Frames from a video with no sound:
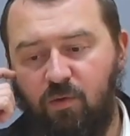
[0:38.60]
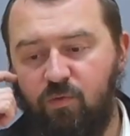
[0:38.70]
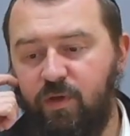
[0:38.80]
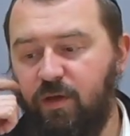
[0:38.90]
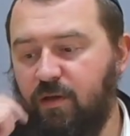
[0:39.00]

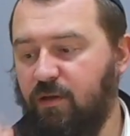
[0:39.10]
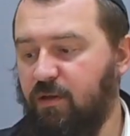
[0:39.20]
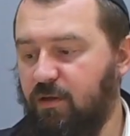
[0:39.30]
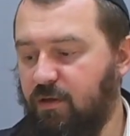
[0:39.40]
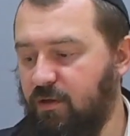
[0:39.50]
людей
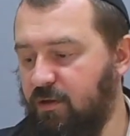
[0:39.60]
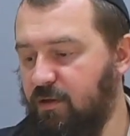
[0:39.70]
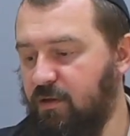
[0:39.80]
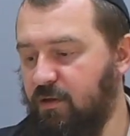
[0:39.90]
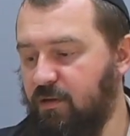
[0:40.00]

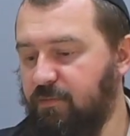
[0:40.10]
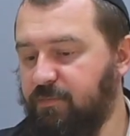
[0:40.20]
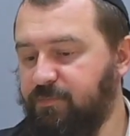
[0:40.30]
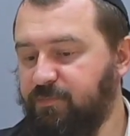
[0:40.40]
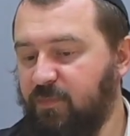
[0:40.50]
не,
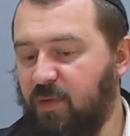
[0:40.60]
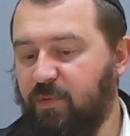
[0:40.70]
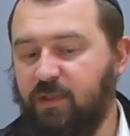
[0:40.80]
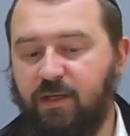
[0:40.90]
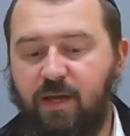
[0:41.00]
не
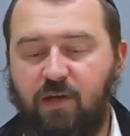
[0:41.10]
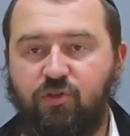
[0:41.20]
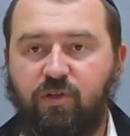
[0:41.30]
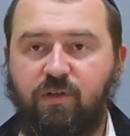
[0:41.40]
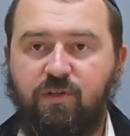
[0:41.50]

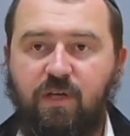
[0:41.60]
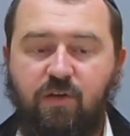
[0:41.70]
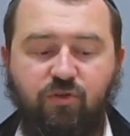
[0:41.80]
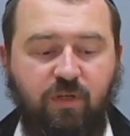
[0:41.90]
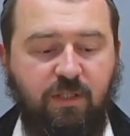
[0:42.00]
подходящих, не
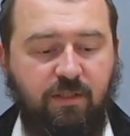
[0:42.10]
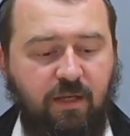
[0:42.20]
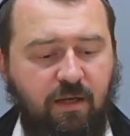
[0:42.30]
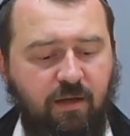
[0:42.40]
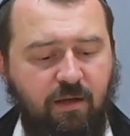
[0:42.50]
знающих и так
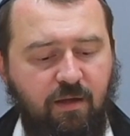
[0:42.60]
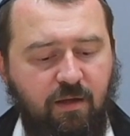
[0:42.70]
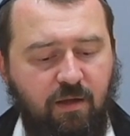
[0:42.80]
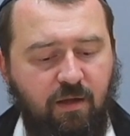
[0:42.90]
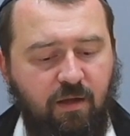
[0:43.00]
далее.
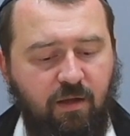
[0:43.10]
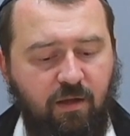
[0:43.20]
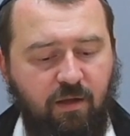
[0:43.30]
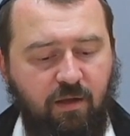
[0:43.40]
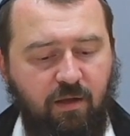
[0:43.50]

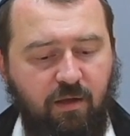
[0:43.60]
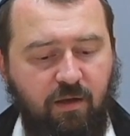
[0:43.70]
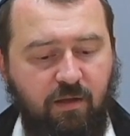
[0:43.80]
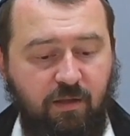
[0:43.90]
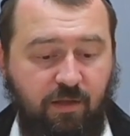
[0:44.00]

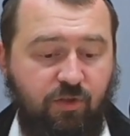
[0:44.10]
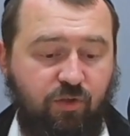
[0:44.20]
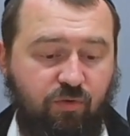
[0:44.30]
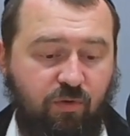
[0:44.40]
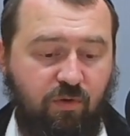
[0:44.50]
Э, а для тех же,
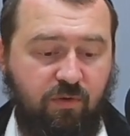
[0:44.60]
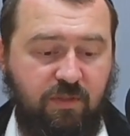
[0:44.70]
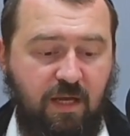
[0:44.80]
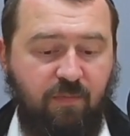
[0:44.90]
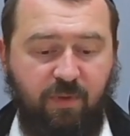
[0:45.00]
кто
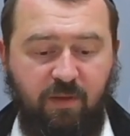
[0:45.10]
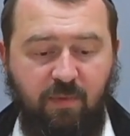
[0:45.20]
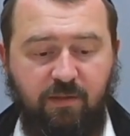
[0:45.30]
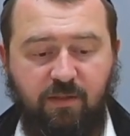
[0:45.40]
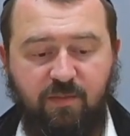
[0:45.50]
знает,
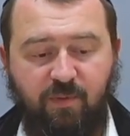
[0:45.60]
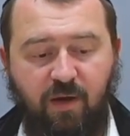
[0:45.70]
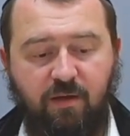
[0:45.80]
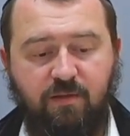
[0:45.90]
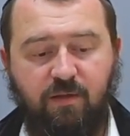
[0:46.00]
понимает,
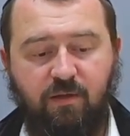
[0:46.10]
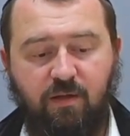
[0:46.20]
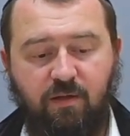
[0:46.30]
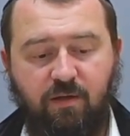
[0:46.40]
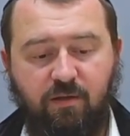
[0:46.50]
разбирается,
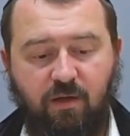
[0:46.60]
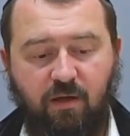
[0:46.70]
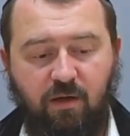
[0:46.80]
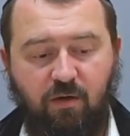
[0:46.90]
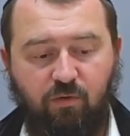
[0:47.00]
для них
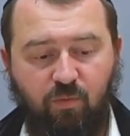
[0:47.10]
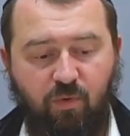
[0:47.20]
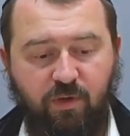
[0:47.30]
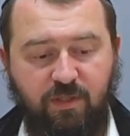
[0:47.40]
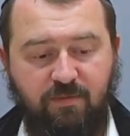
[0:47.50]
это
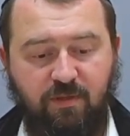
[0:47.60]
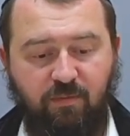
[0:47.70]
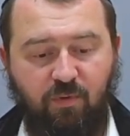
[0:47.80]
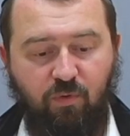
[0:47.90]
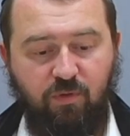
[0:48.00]
глубокий свет
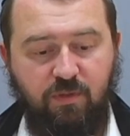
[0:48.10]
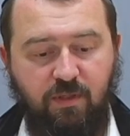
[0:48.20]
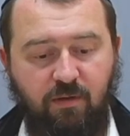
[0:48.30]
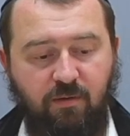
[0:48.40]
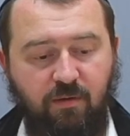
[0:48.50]
там
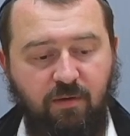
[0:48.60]
находится.